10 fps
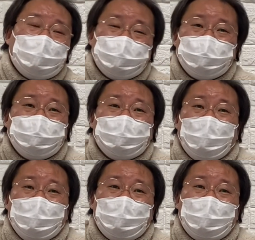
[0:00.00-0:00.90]

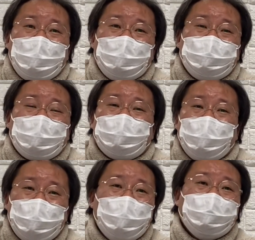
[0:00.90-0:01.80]
만약에 우리가
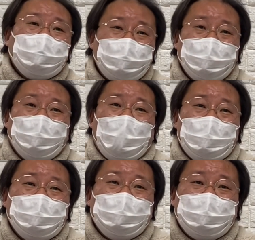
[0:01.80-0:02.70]
돕고는 싶은
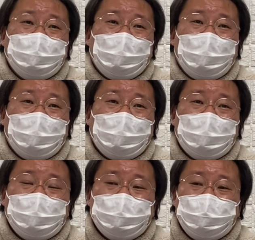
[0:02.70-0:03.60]
마음은 있지만
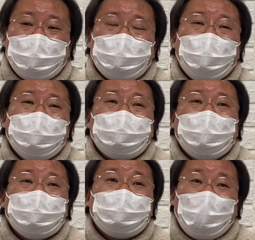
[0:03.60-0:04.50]
우리가 도울 수
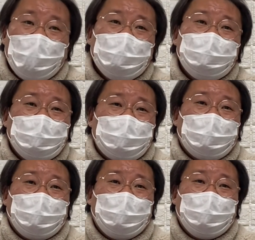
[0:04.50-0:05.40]
없는
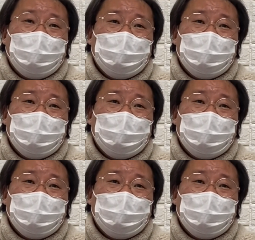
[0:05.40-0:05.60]
사항이니까,